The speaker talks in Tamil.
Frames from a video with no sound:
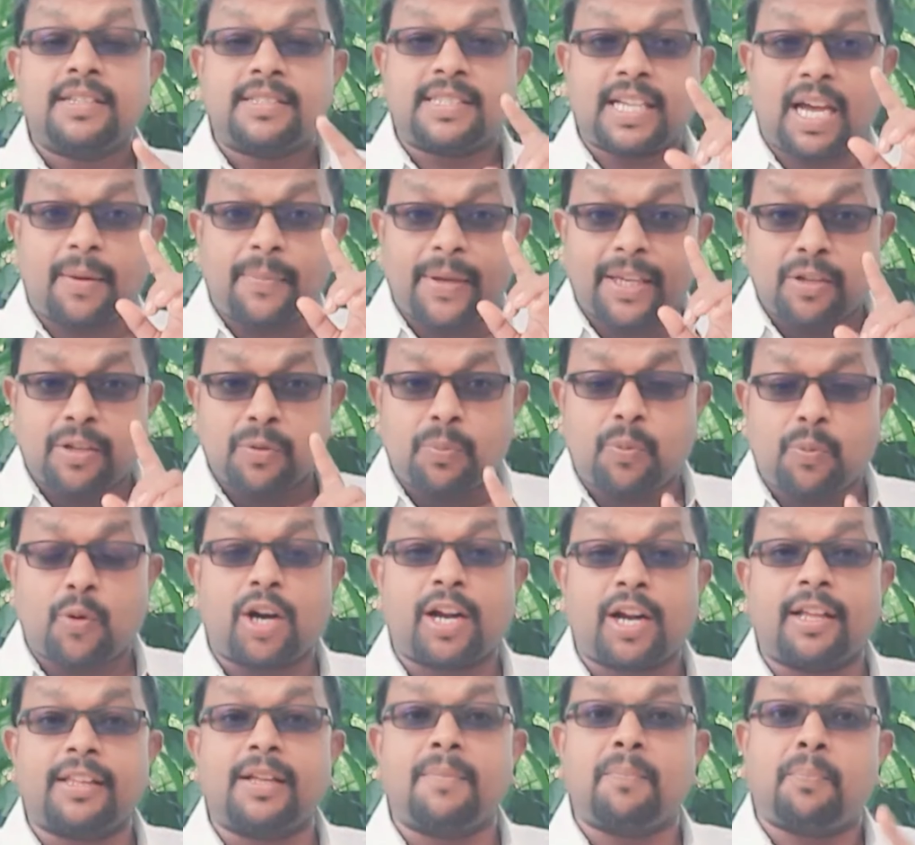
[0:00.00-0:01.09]
சபைக்கு
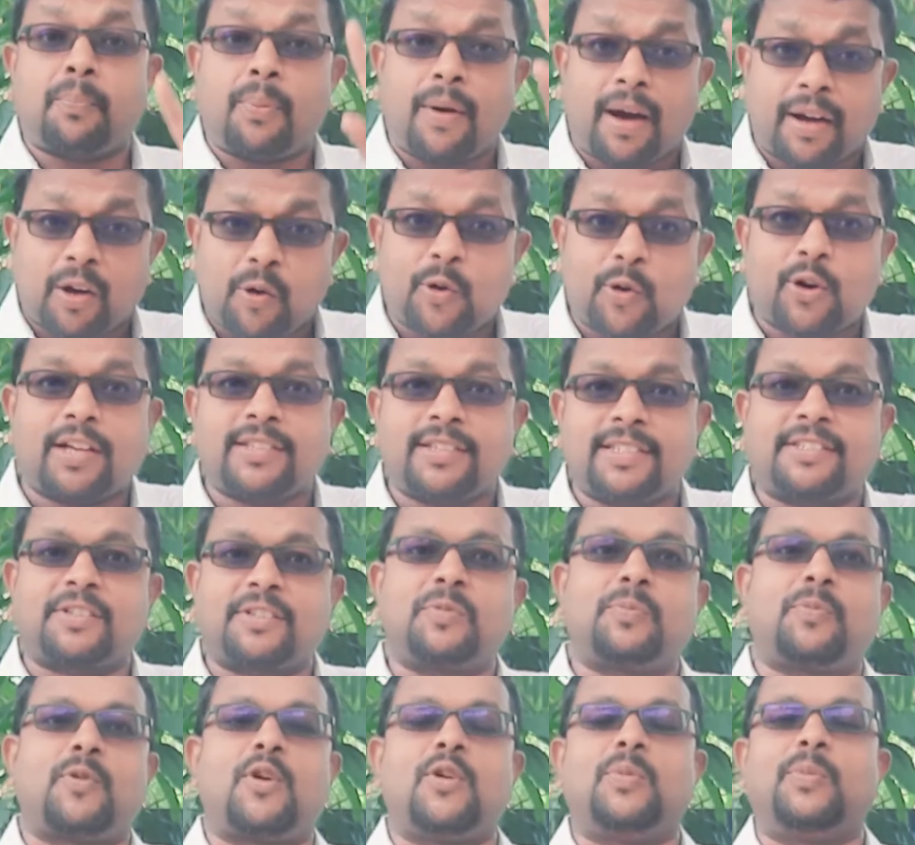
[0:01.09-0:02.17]
போனால் தான்
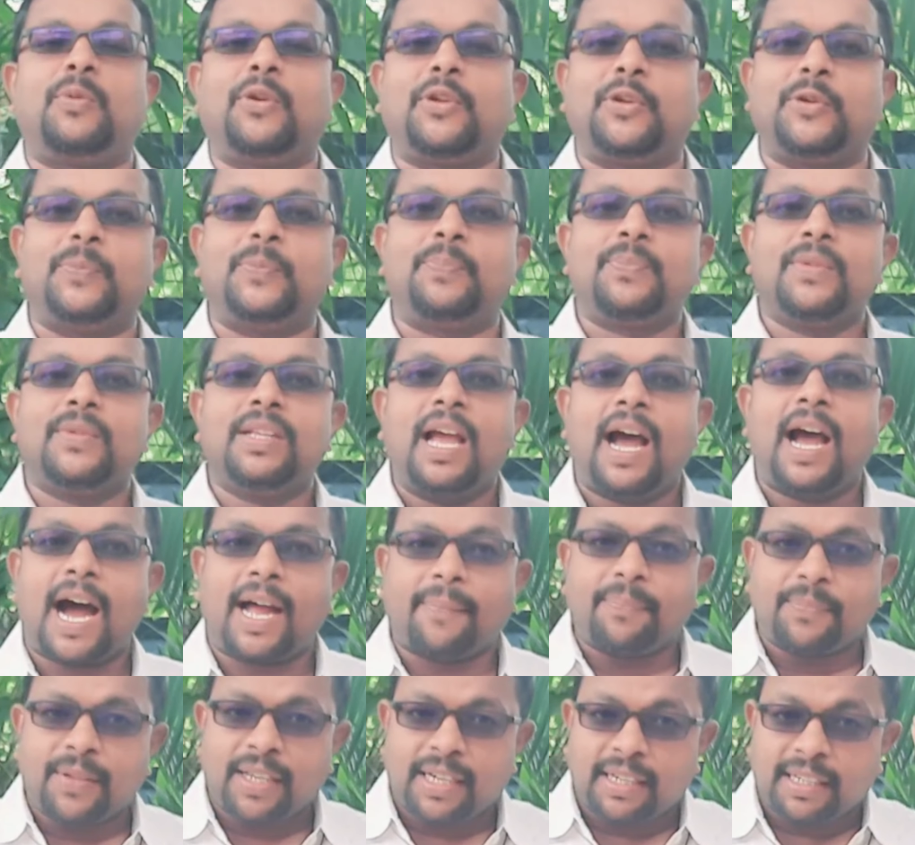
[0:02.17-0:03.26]
ராஜ்யத்துக்கு போக முடியும்
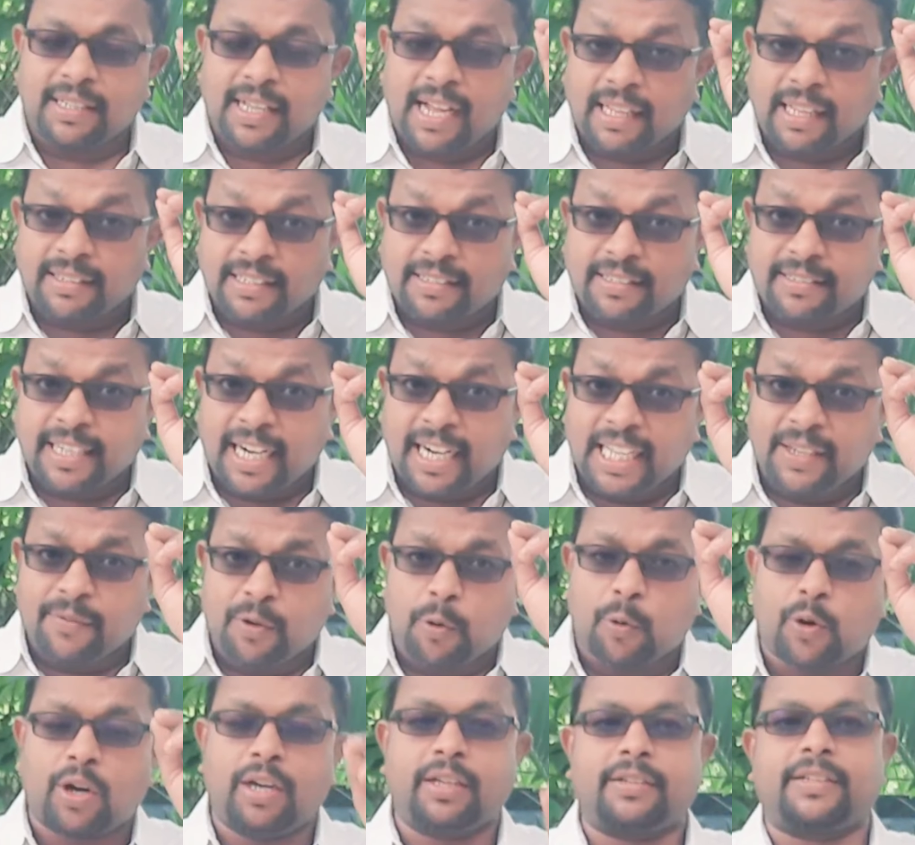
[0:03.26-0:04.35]
அந்த அந்த தெளிவு
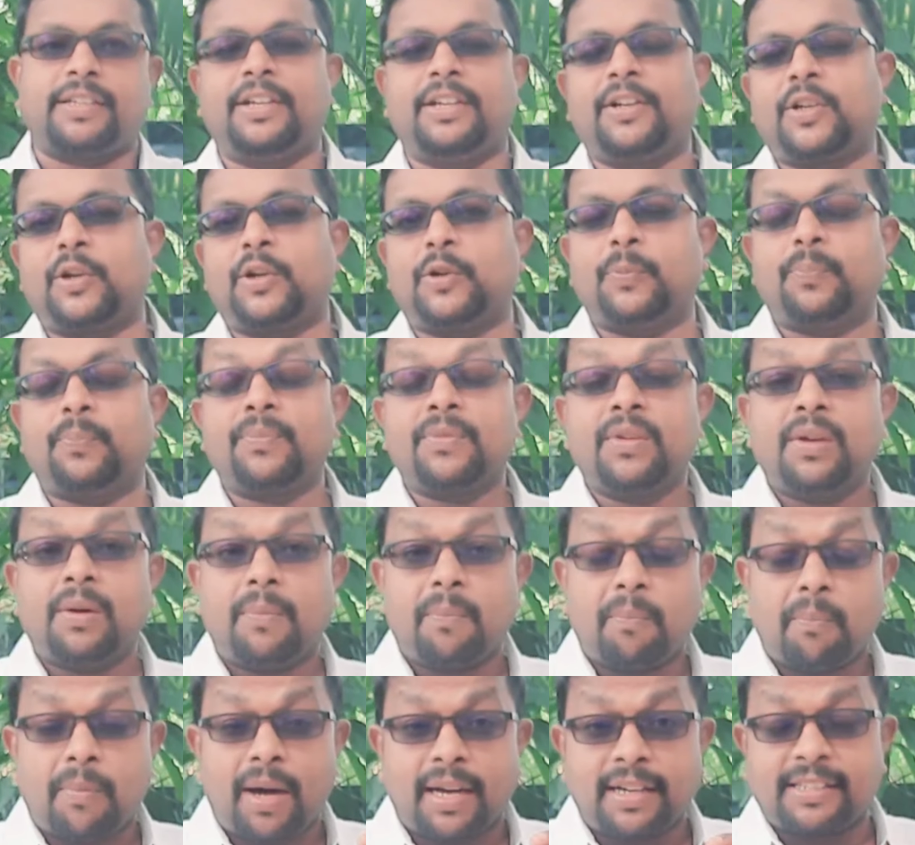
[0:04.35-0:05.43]
உங்களுக்கு இருக்கணும்
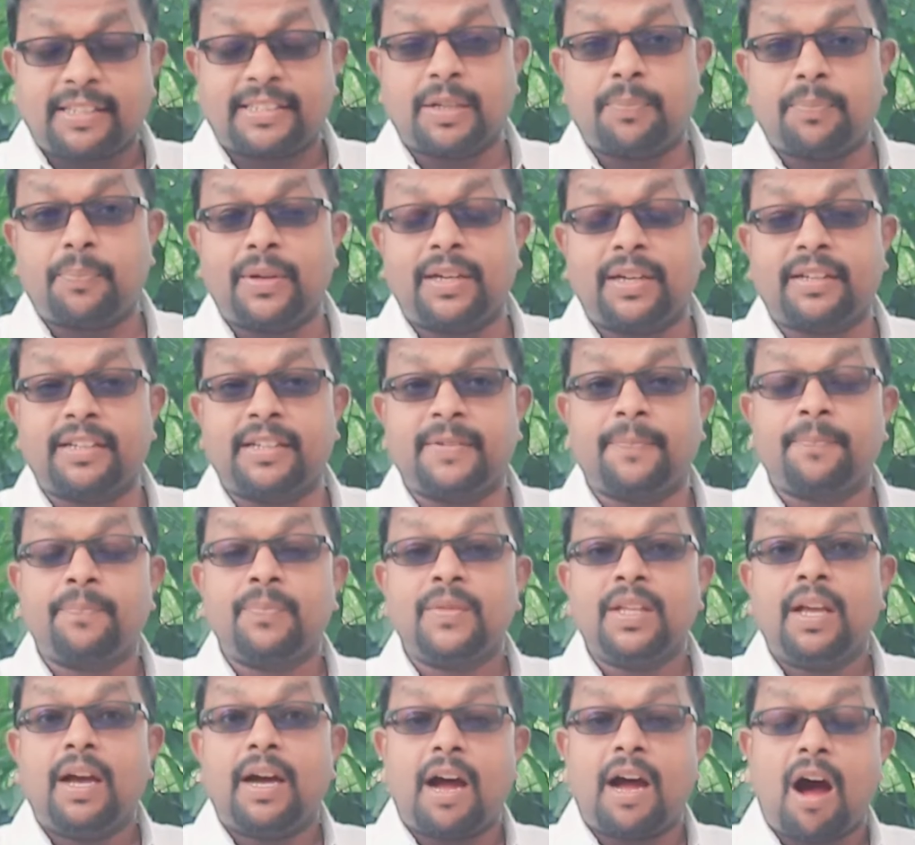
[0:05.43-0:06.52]
மறித்த பிறகு
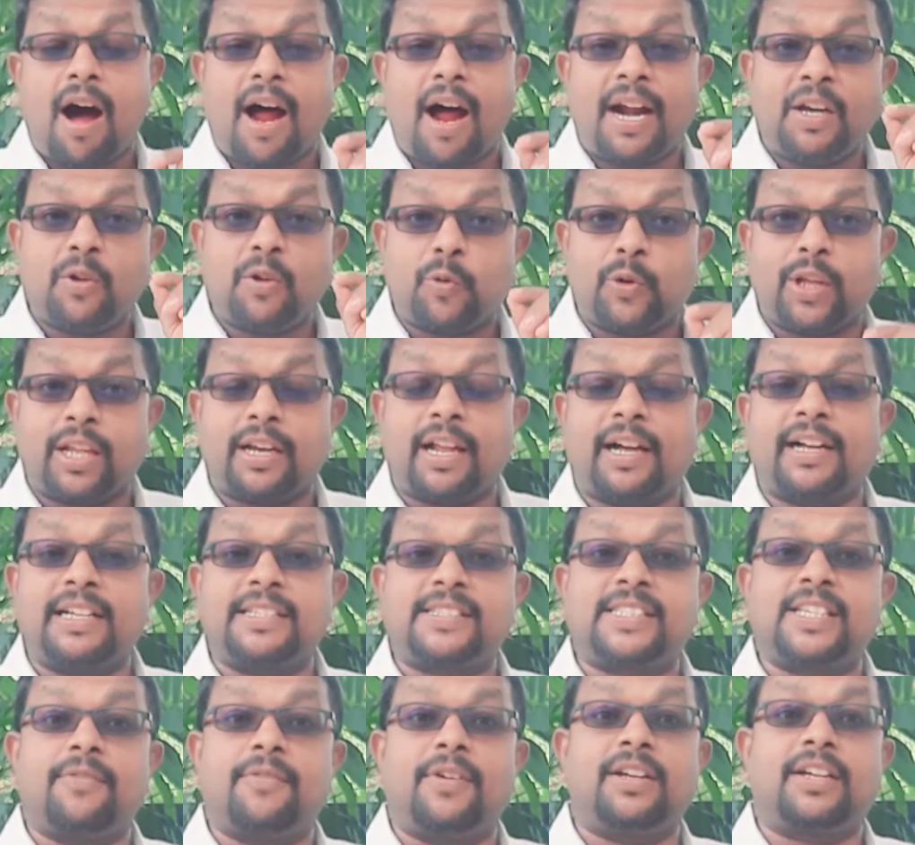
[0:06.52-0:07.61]
ஆண்டோடைய
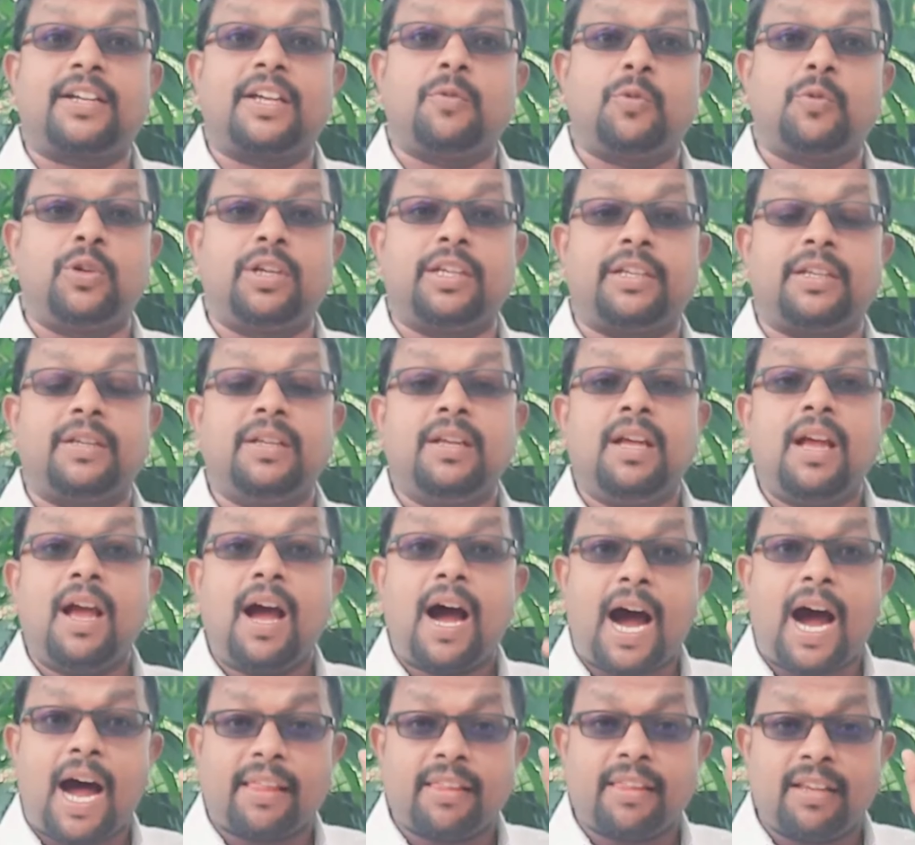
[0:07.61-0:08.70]
ரகசிய வருகை உண்டு
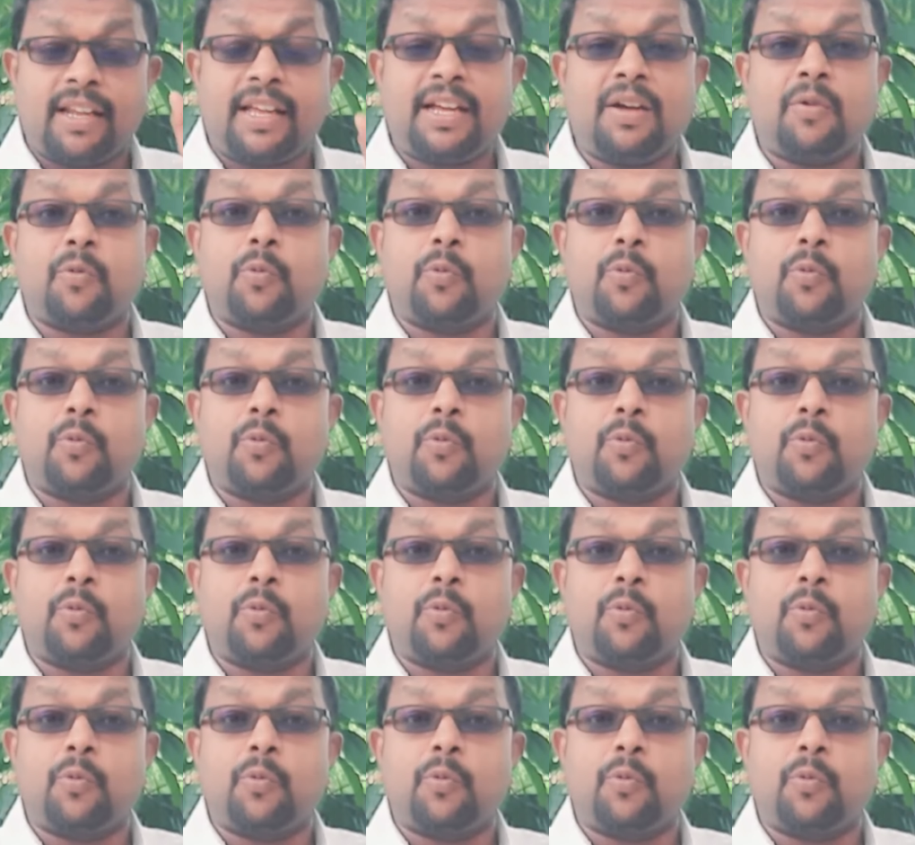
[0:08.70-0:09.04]
அதில்